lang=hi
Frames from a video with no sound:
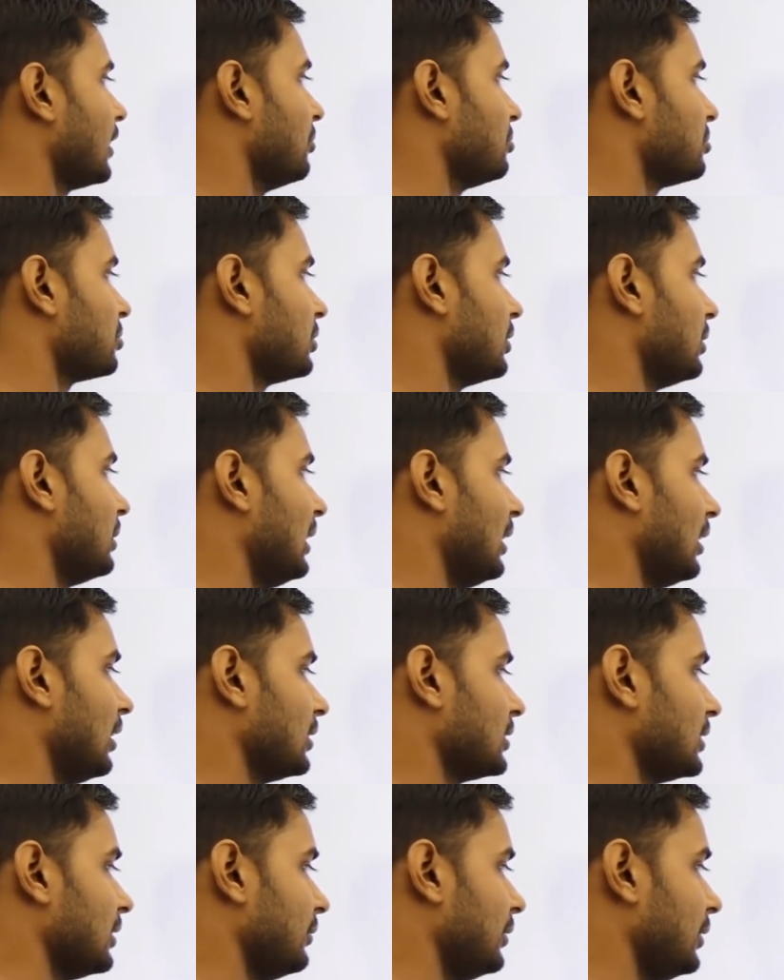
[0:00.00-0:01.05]
है उसके लिए
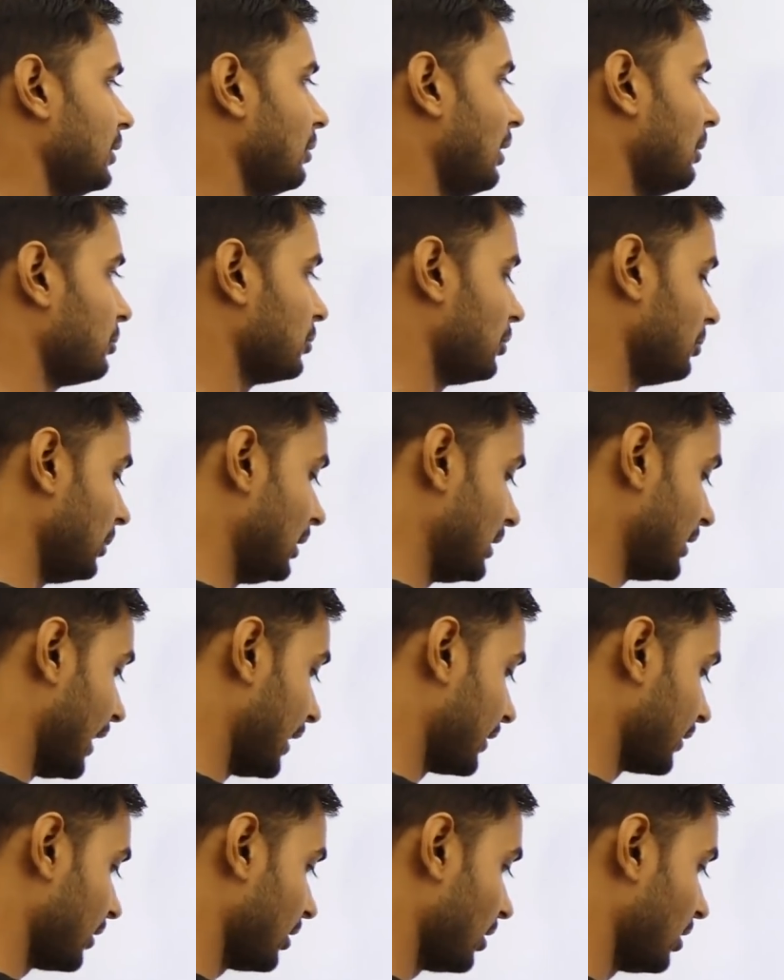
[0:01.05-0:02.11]
अलग से वीडियो आपको मिल
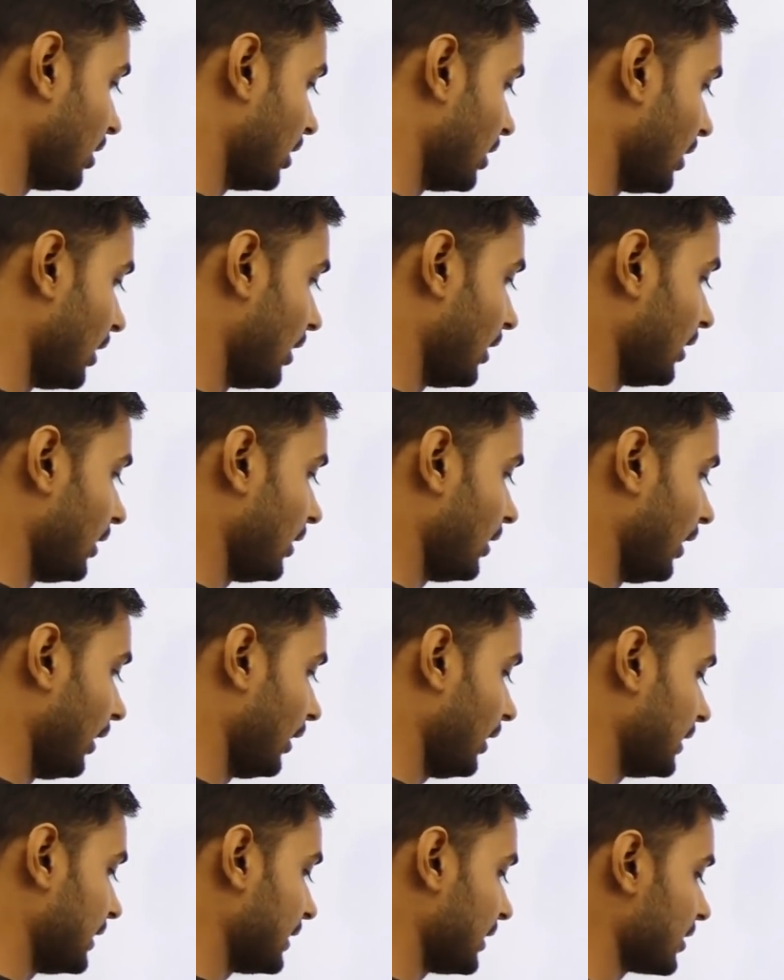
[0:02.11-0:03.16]
जाएंगे है
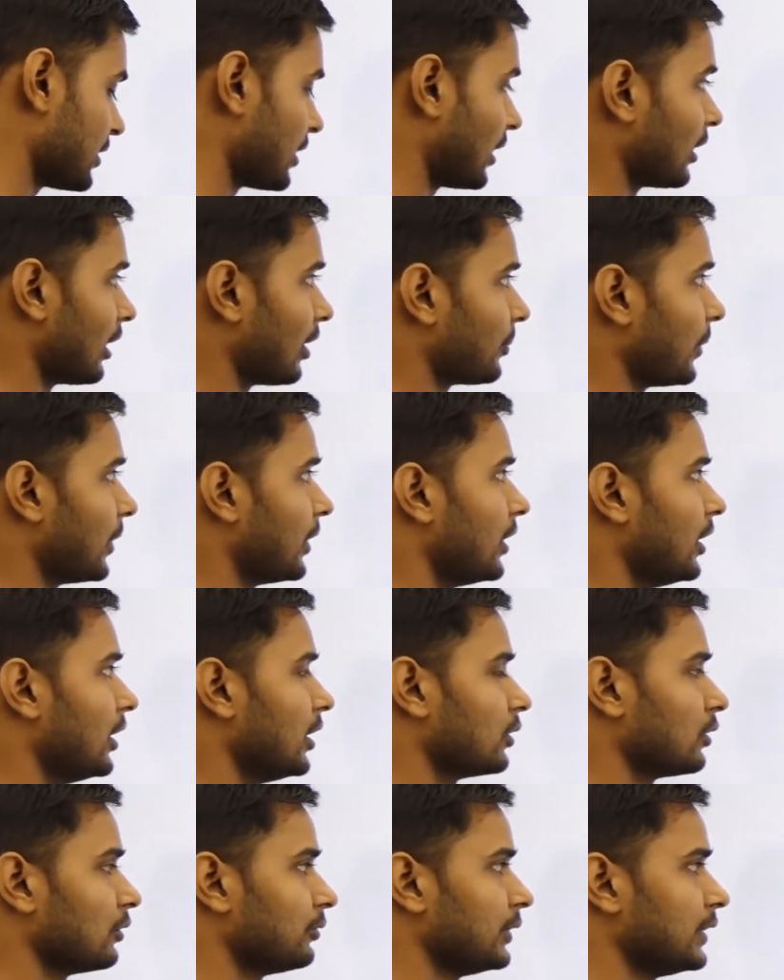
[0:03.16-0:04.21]
ना इसी चैनल पे
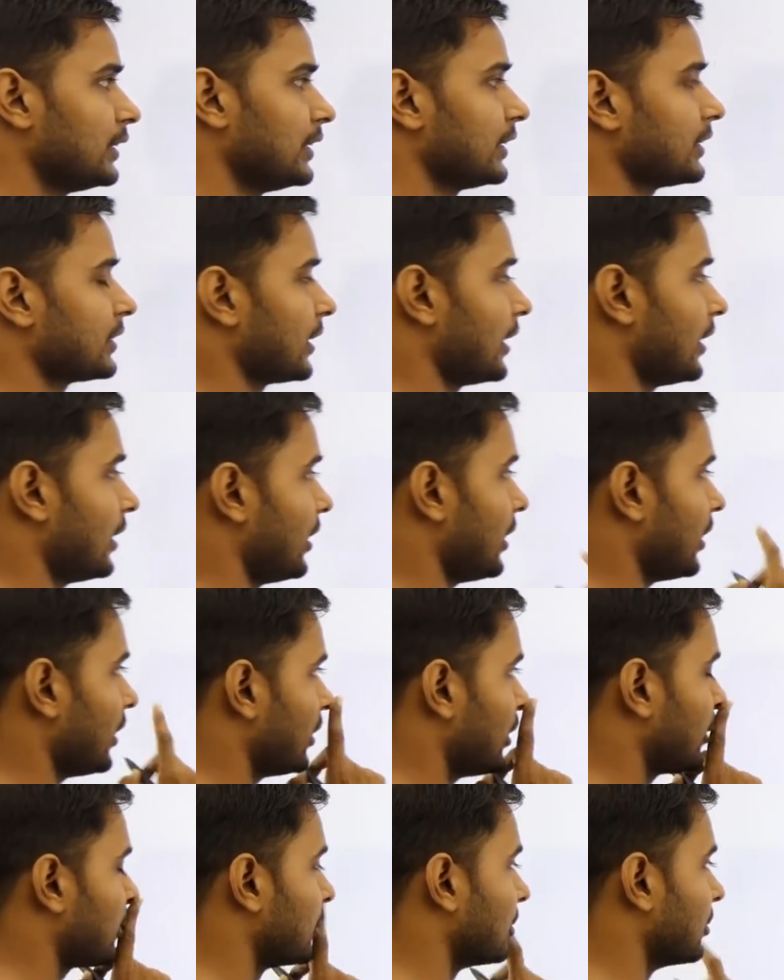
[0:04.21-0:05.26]
तो फिजिक्स के
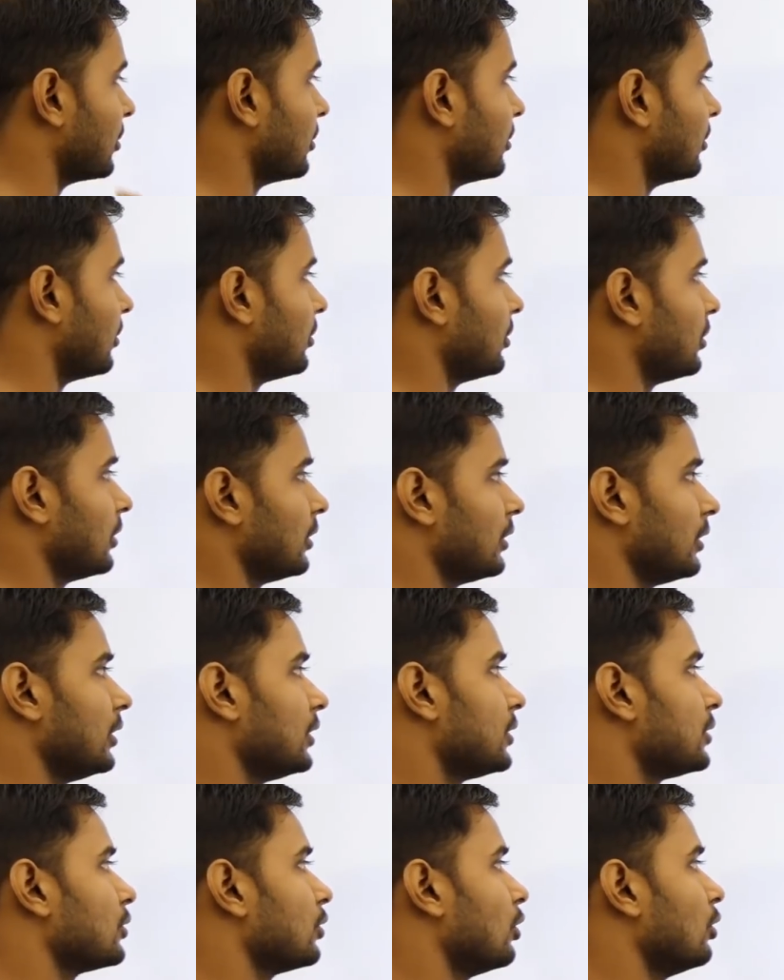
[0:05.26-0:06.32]
देखो
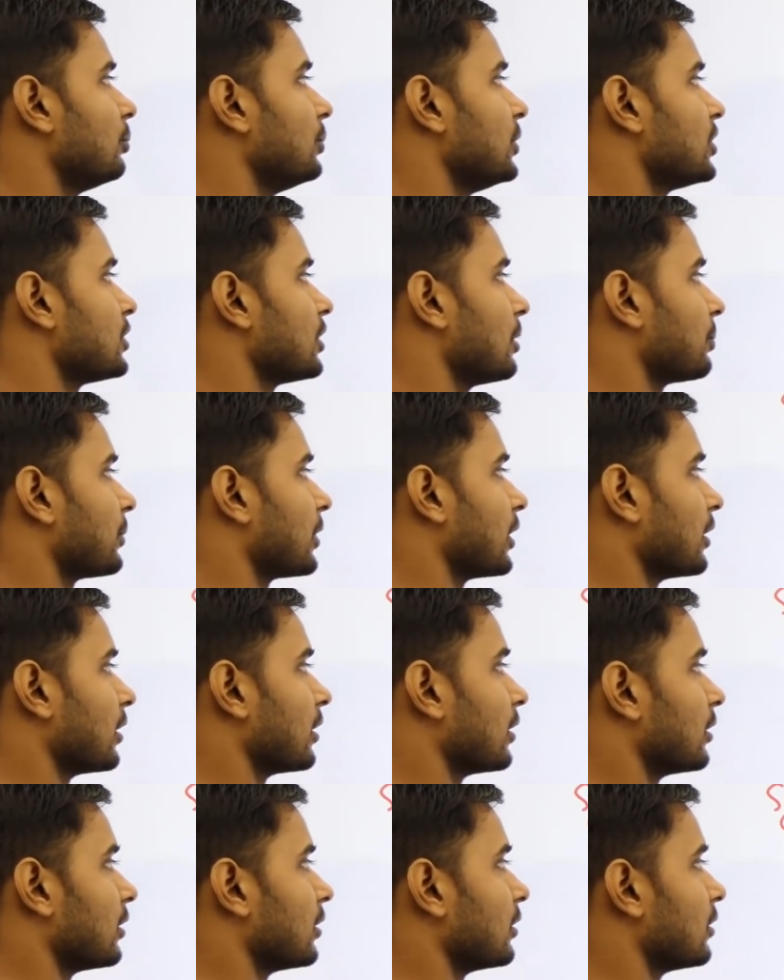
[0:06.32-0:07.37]
24 चैप्टर
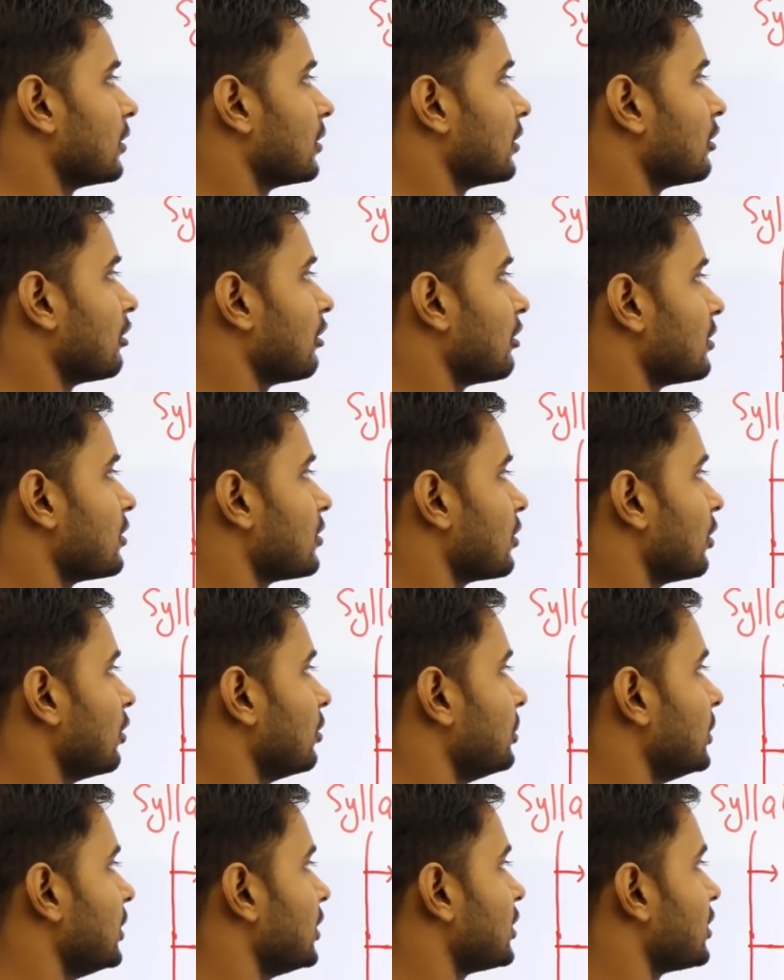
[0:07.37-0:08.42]

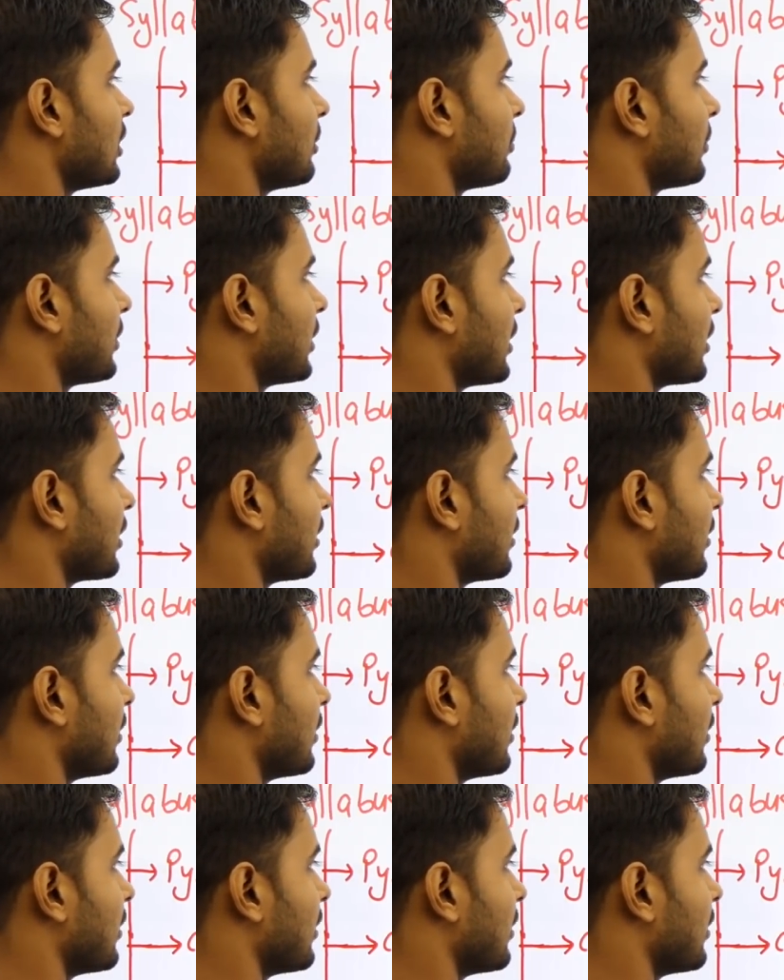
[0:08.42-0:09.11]
24 चैप्टर